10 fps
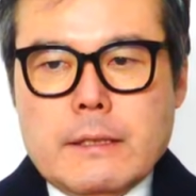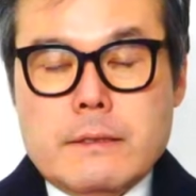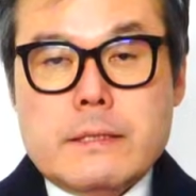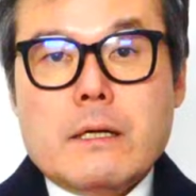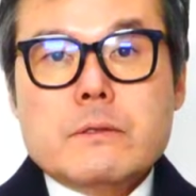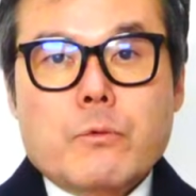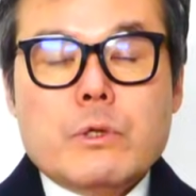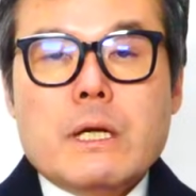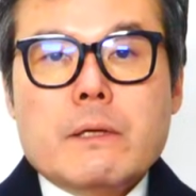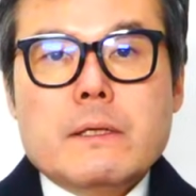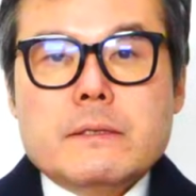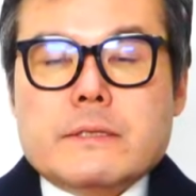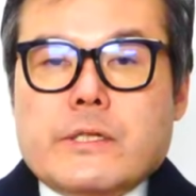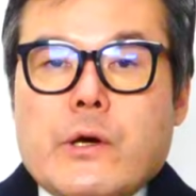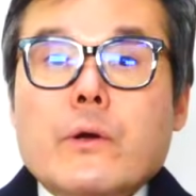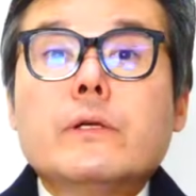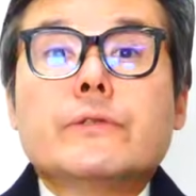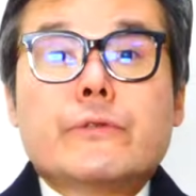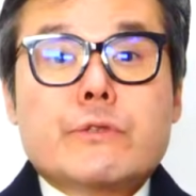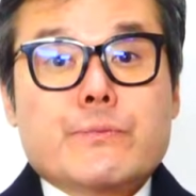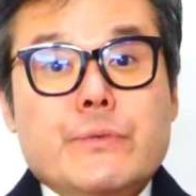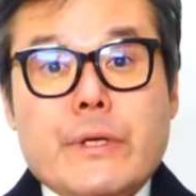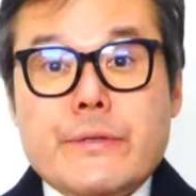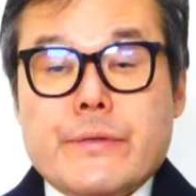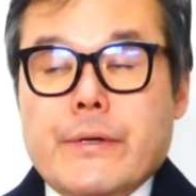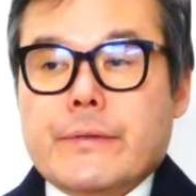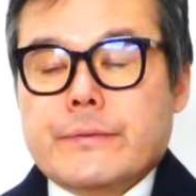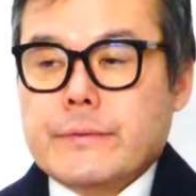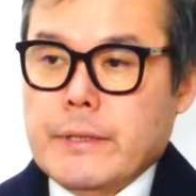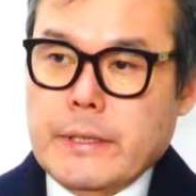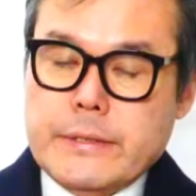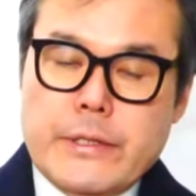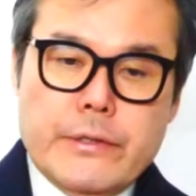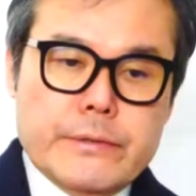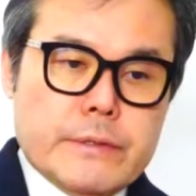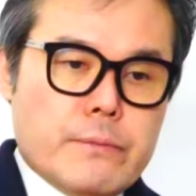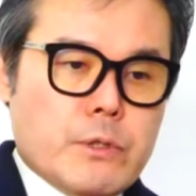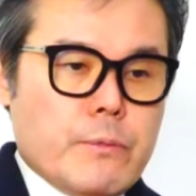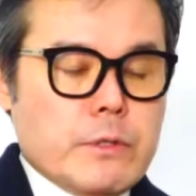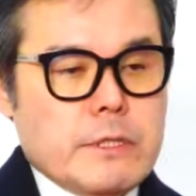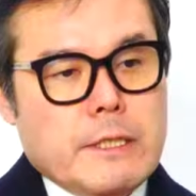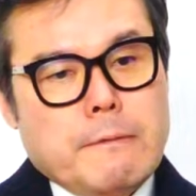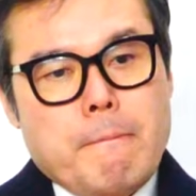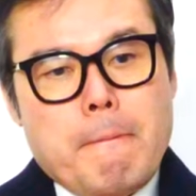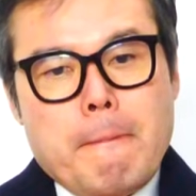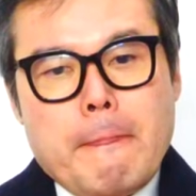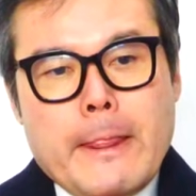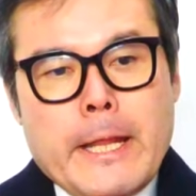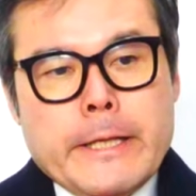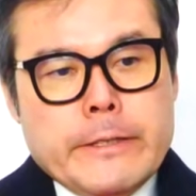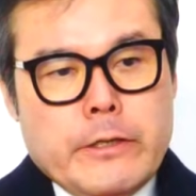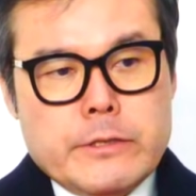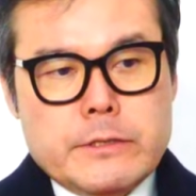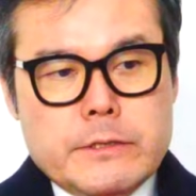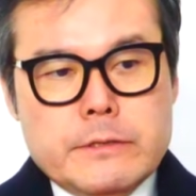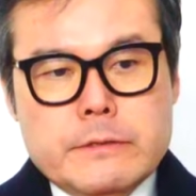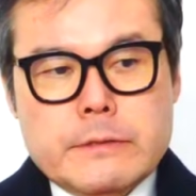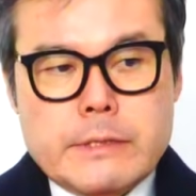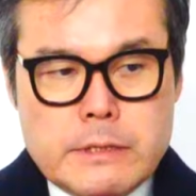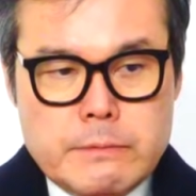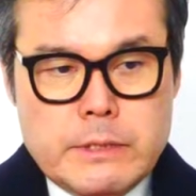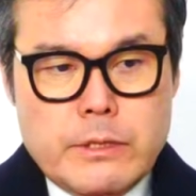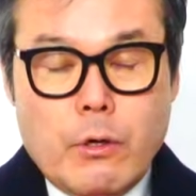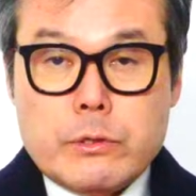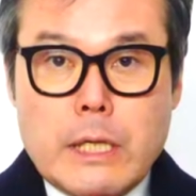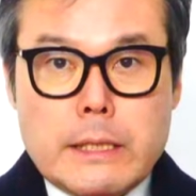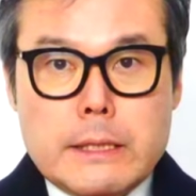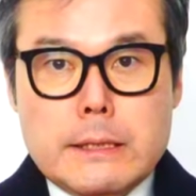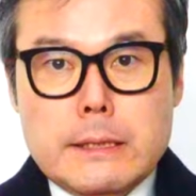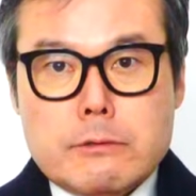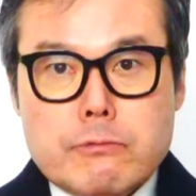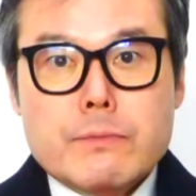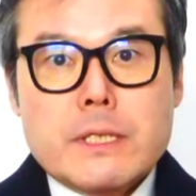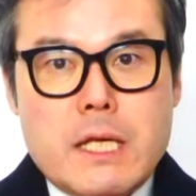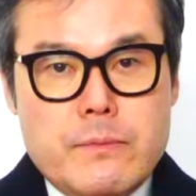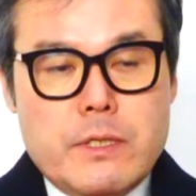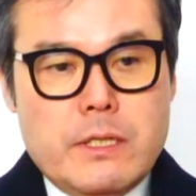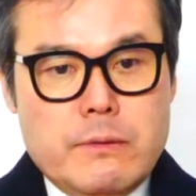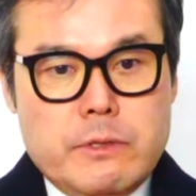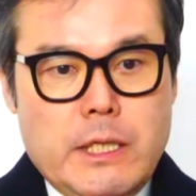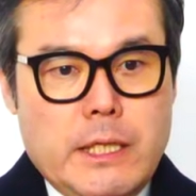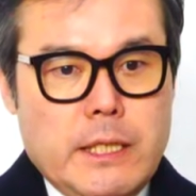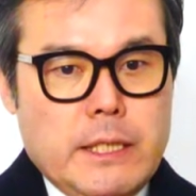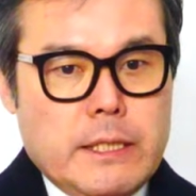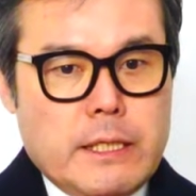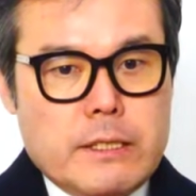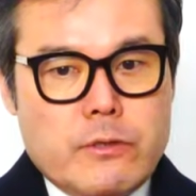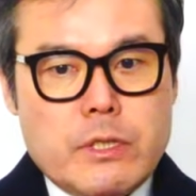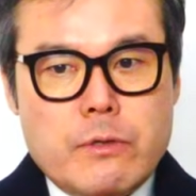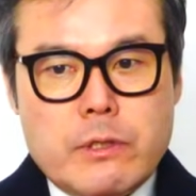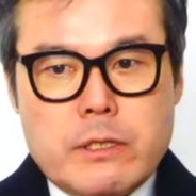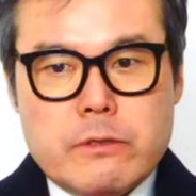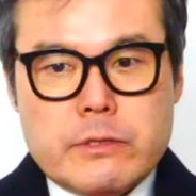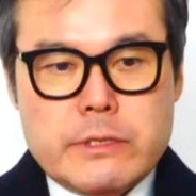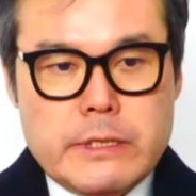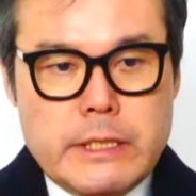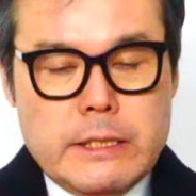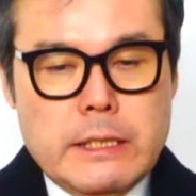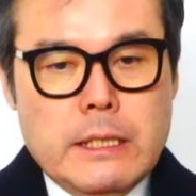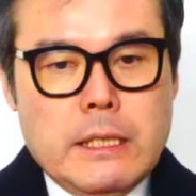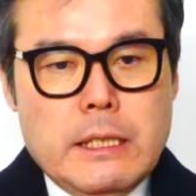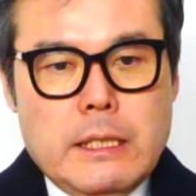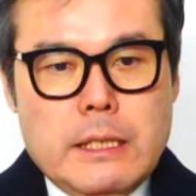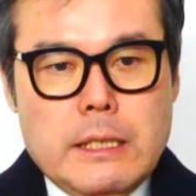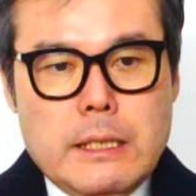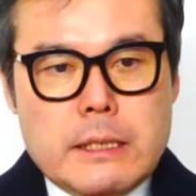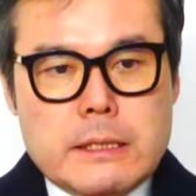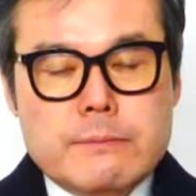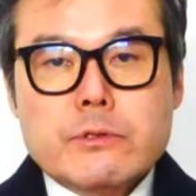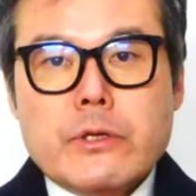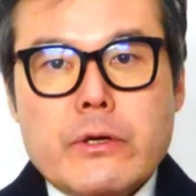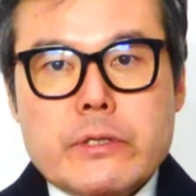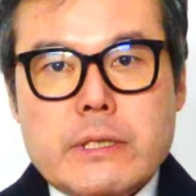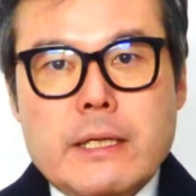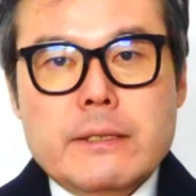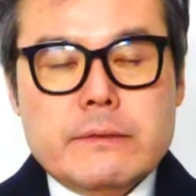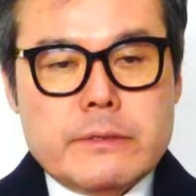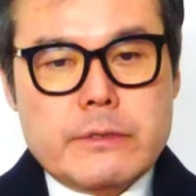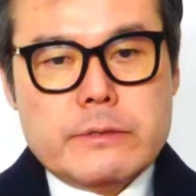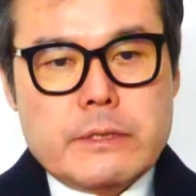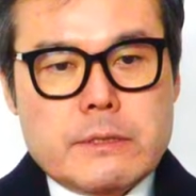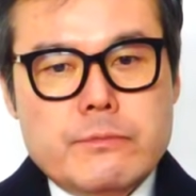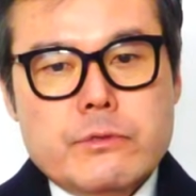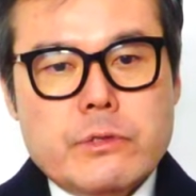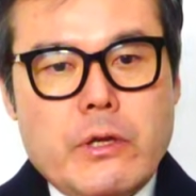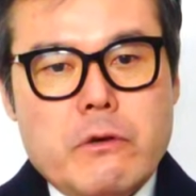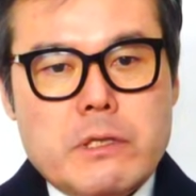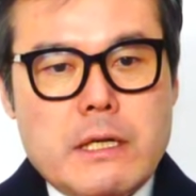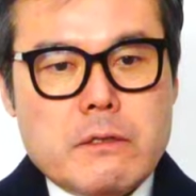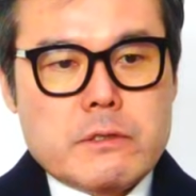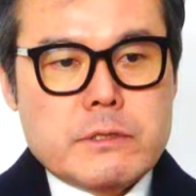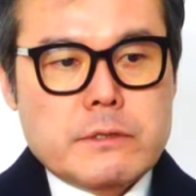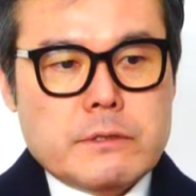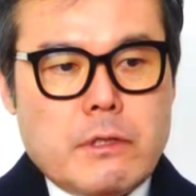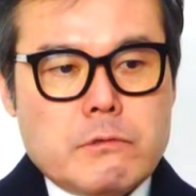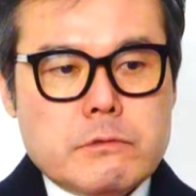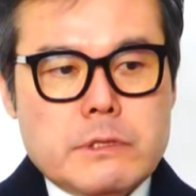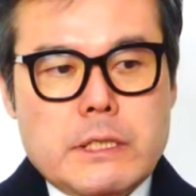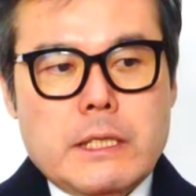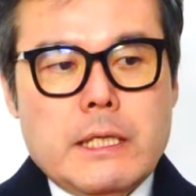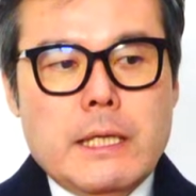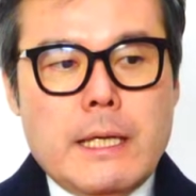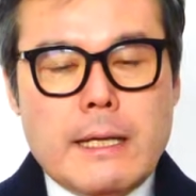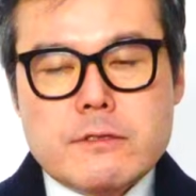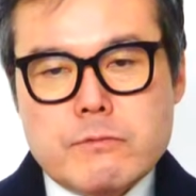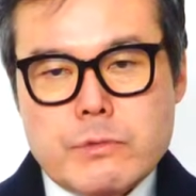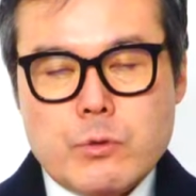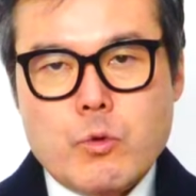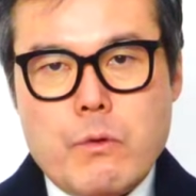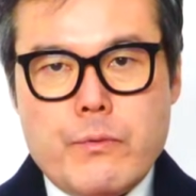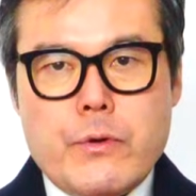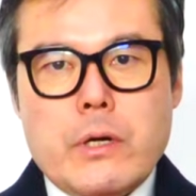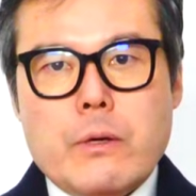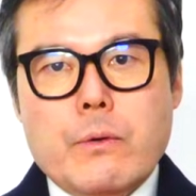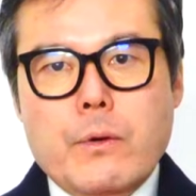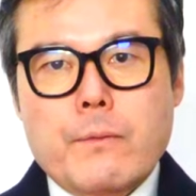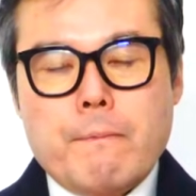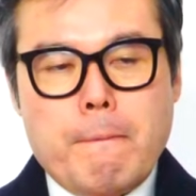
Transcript: 그래서 제가 이제 오늘 하나 제언을 드리고 싶은 게 있어요. 예, 제언. 뭐냐면 이제 어쨌든 지금 이제 여당이 국민의힘이기 때문에 저희가 원하는 것은 이제 금융개혁이잖아요. 그렇죠? 이제 금융개혁이라는 것은 결국 이제 행정부의 도움이 필요하고